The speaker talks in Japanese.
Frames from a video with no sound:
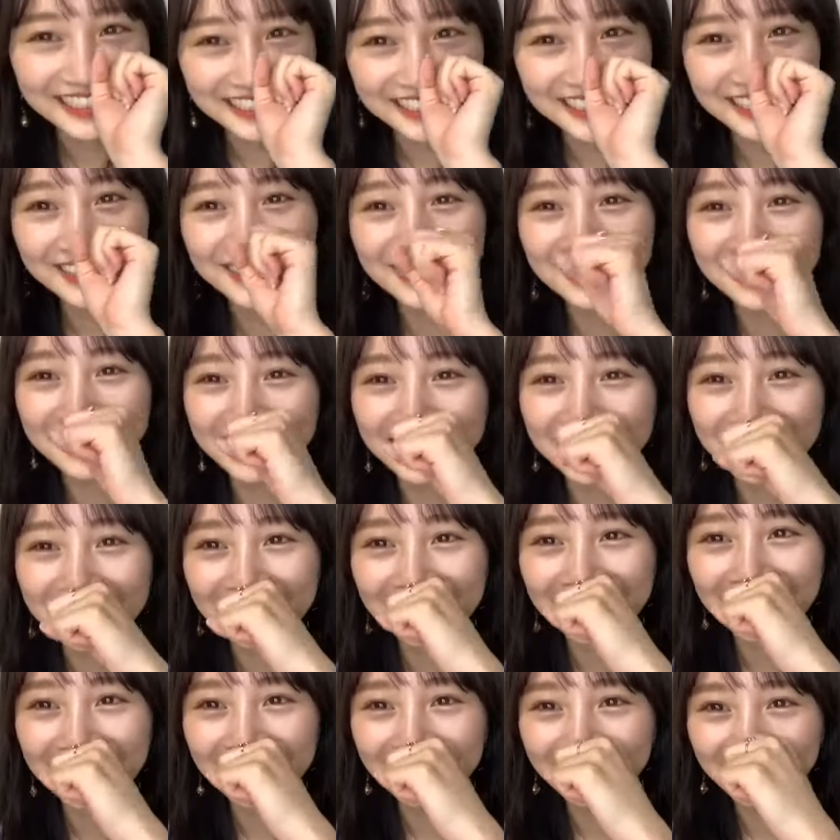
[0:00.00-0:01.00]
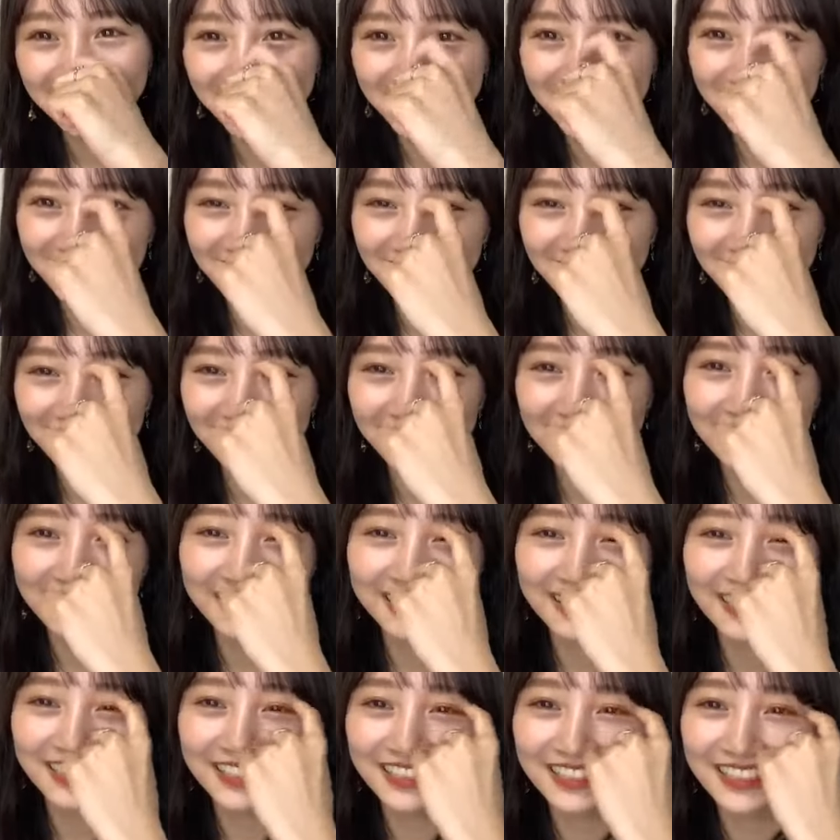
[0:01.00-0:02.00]
そうでも結局ま
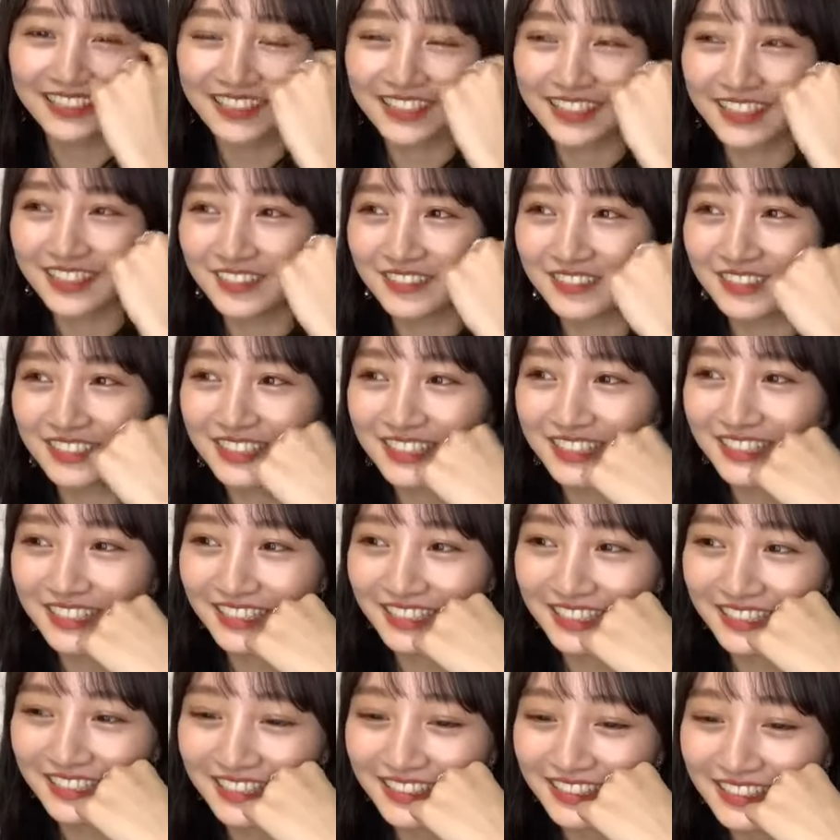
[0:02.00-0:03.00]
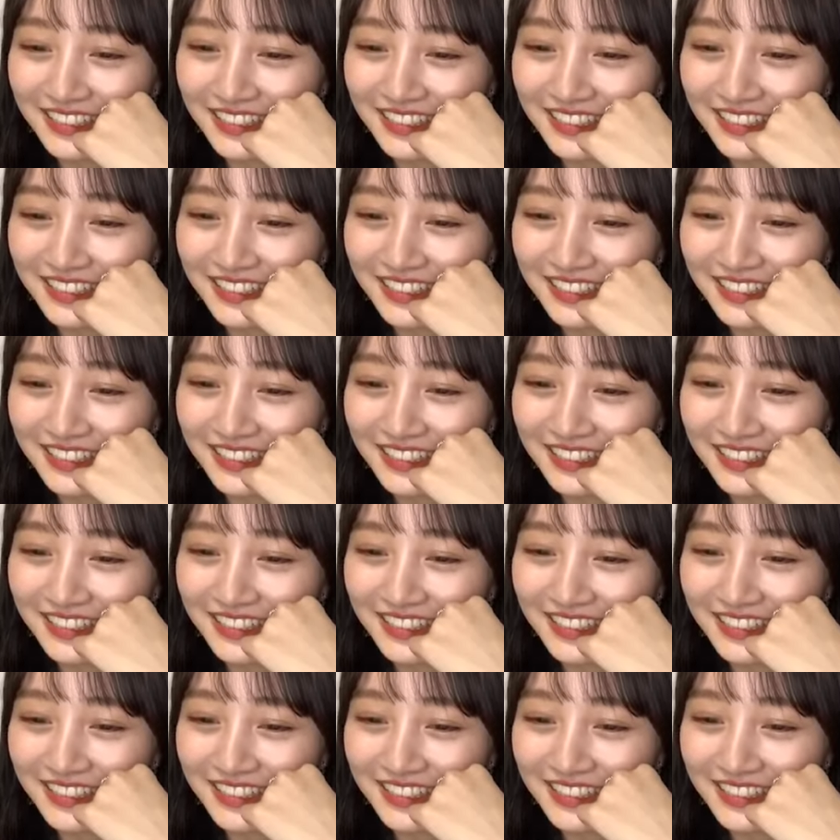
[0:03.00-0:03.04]
ためっちゃ